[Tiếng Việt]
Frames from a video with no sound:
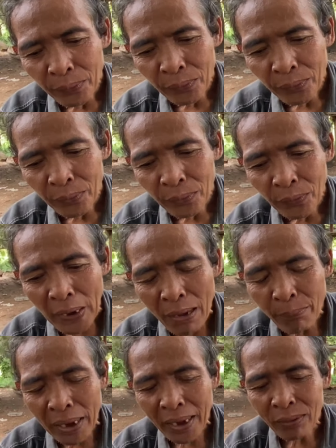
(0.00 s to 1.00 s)
con giúp đỡ
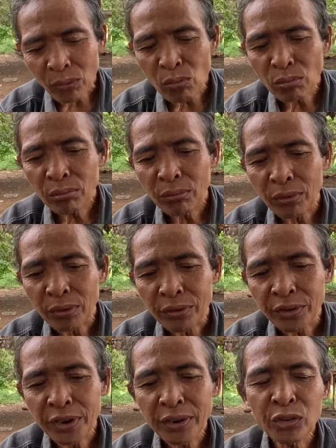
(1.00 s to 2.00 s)
nữa à, cũng
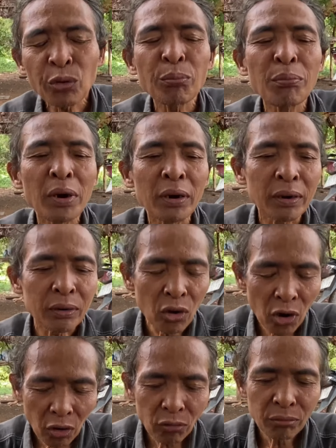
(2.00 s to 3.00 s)
xin chúc mừng
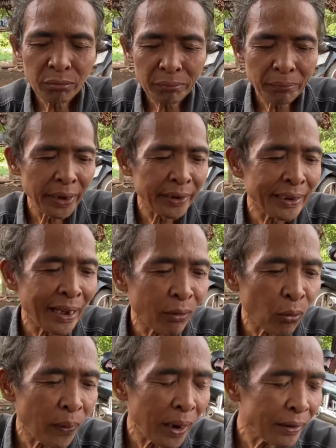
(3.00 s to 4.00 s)
con về tặng
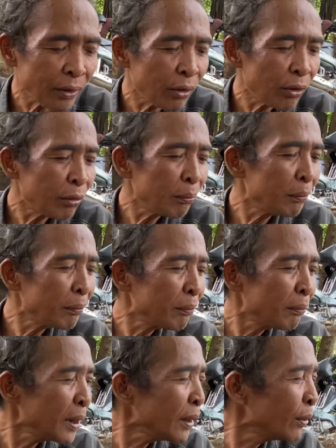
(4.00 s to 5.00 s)
quà cho
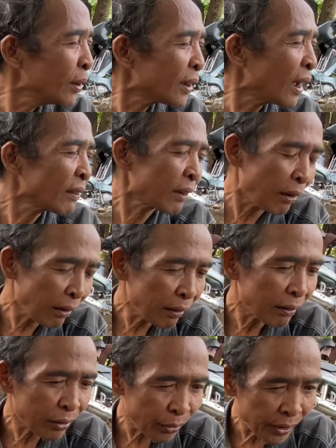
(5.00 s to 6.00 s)
mấy đứa tăng tật
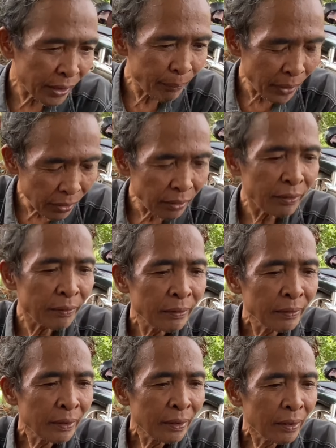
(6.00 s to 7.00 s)
rồi cảm dạ, ơn dạ
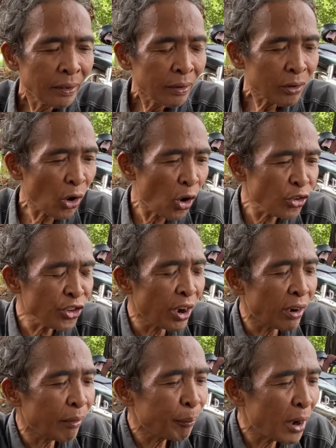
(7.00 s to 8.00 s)
dạ thì con có
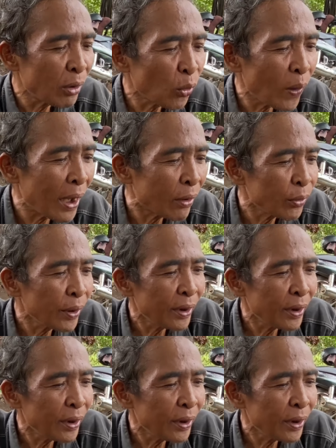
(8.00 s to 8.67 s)
nhận phần quà rồi